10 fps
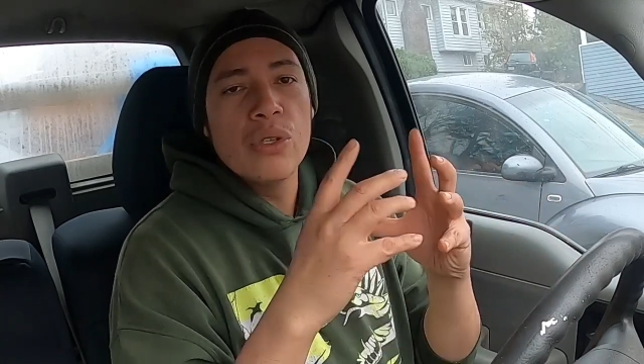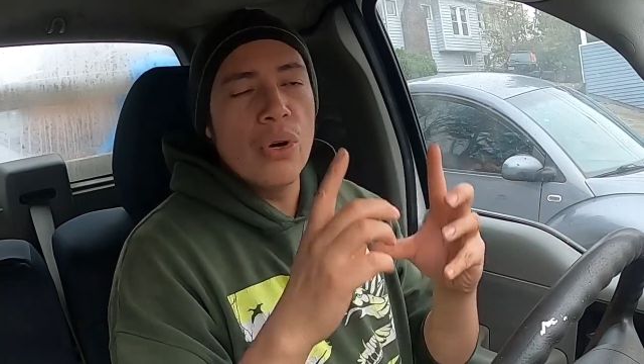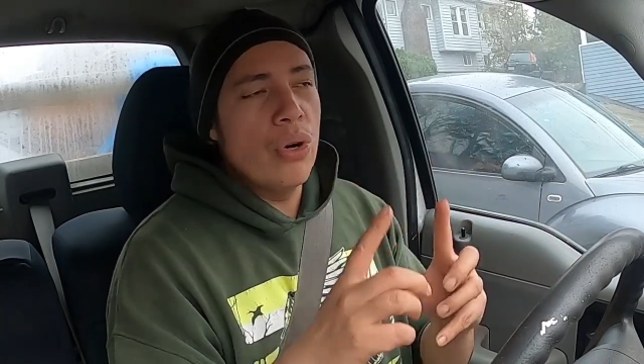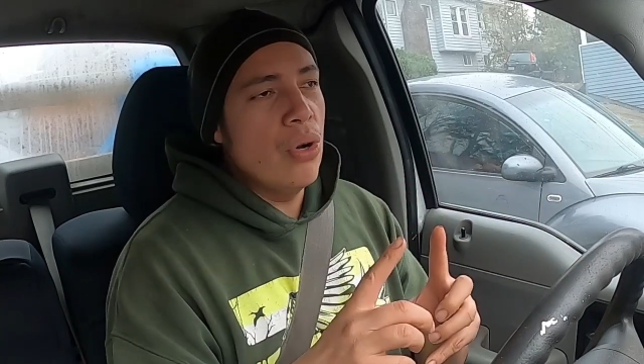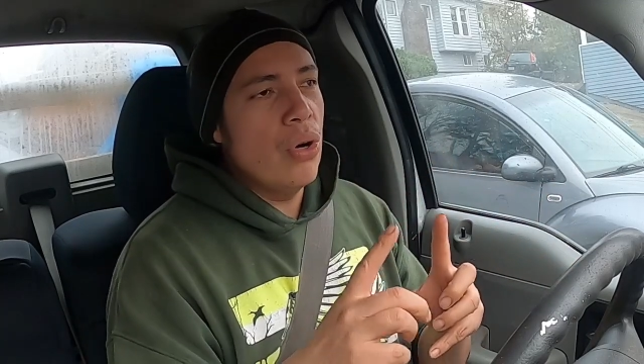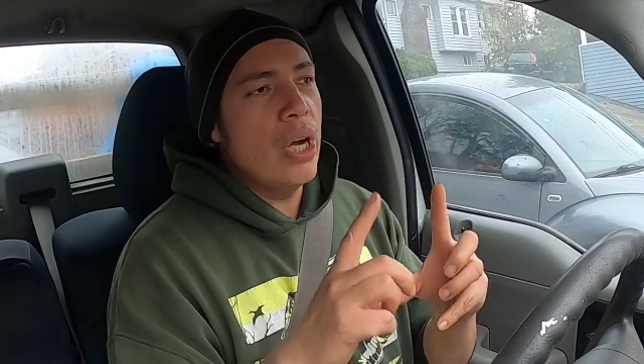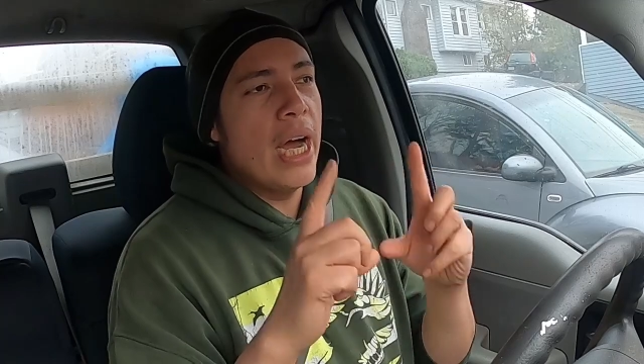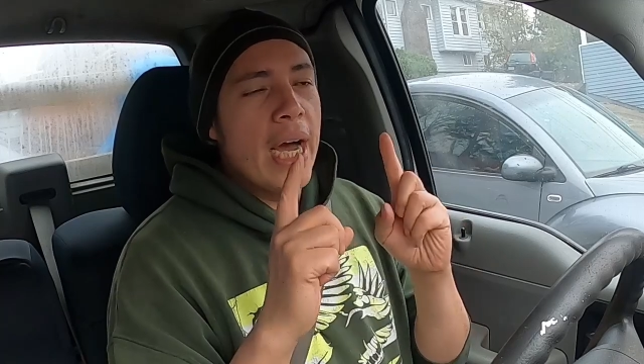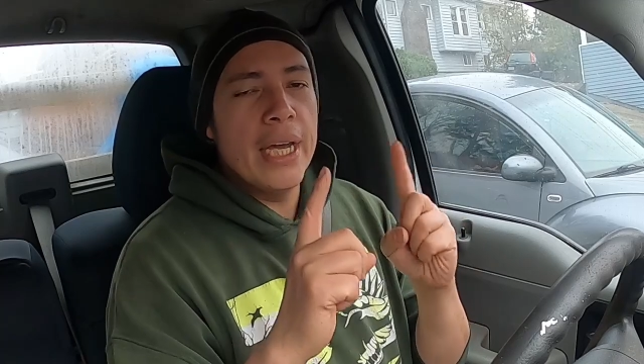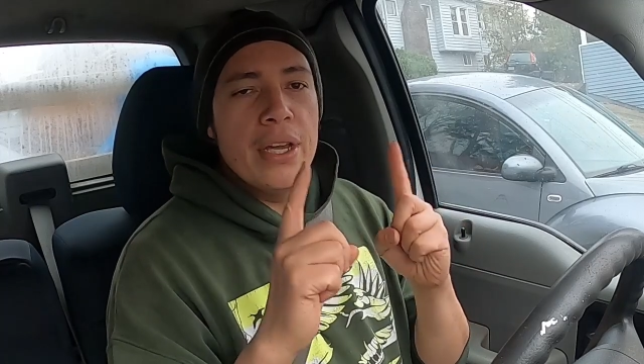
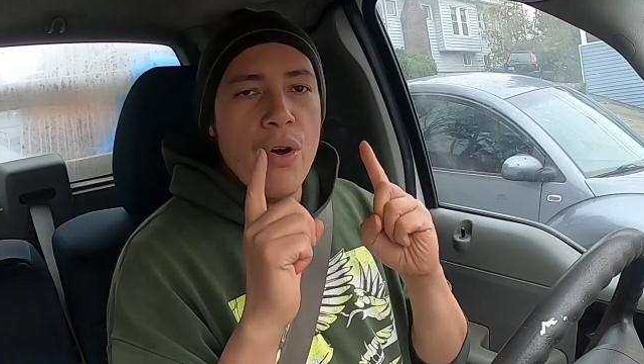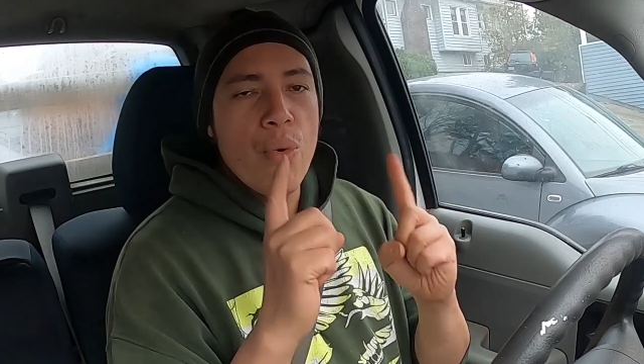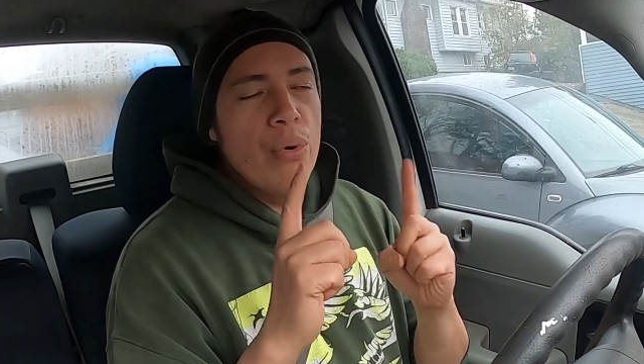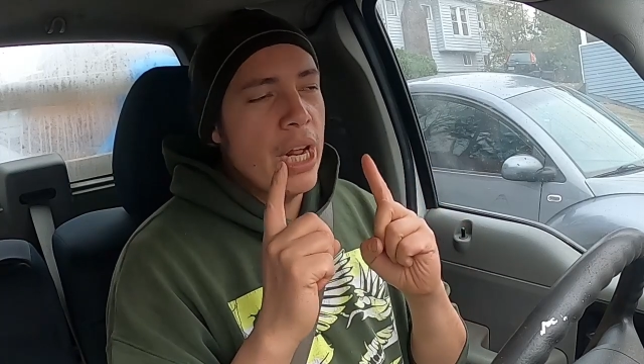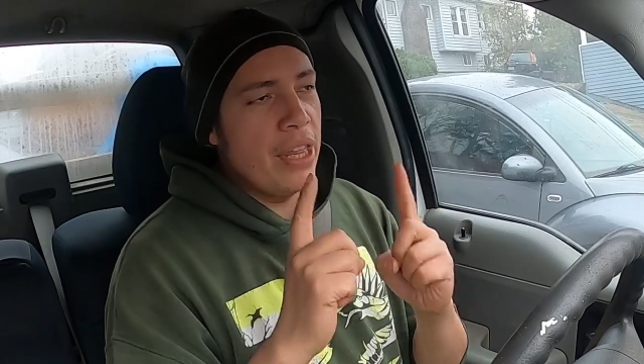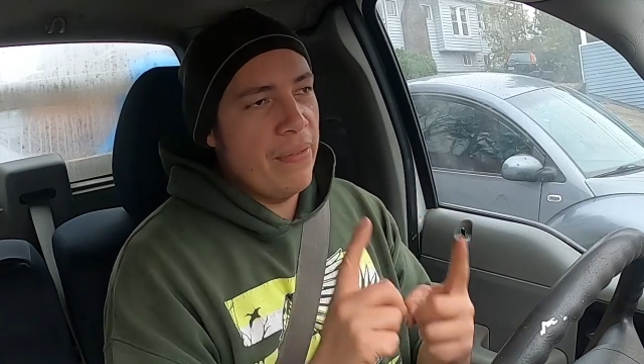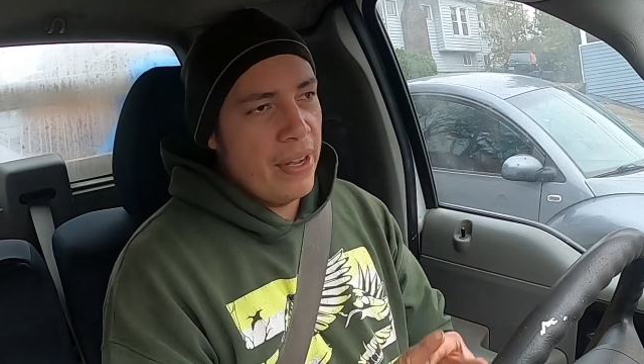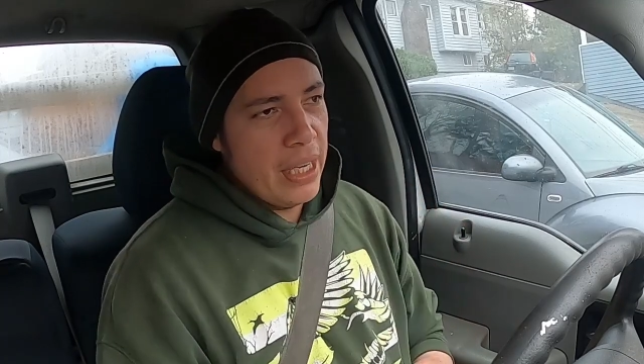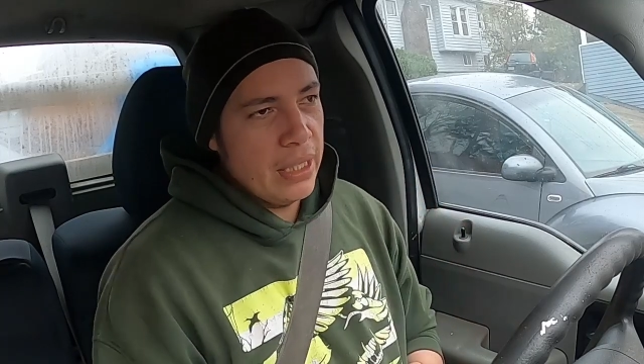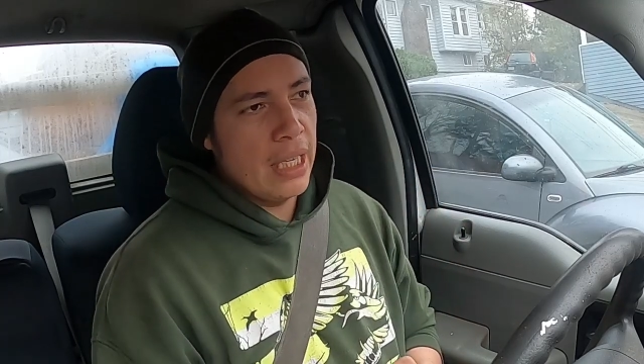solo hay una
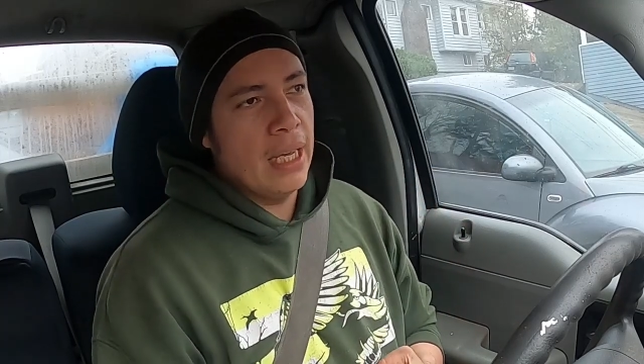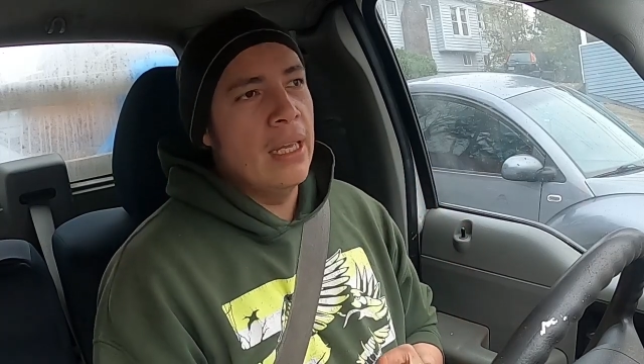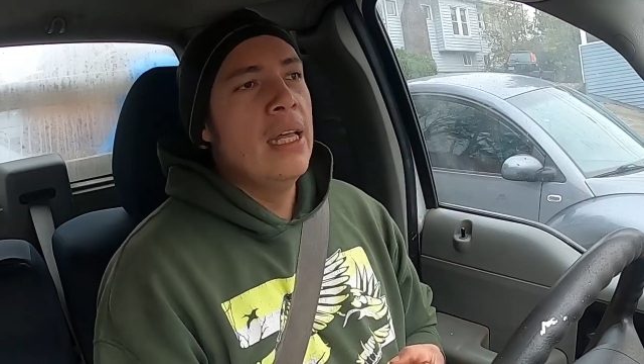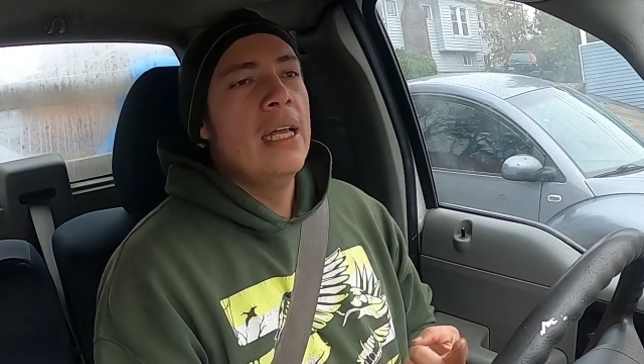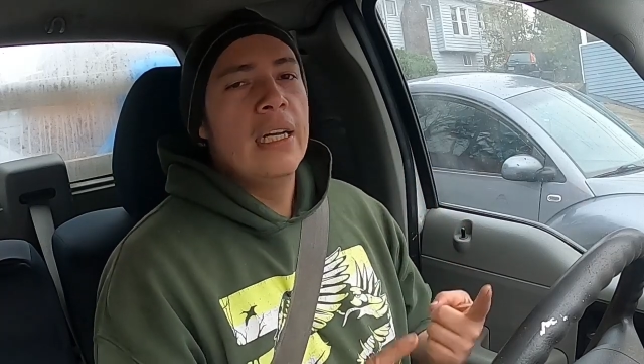diferencia.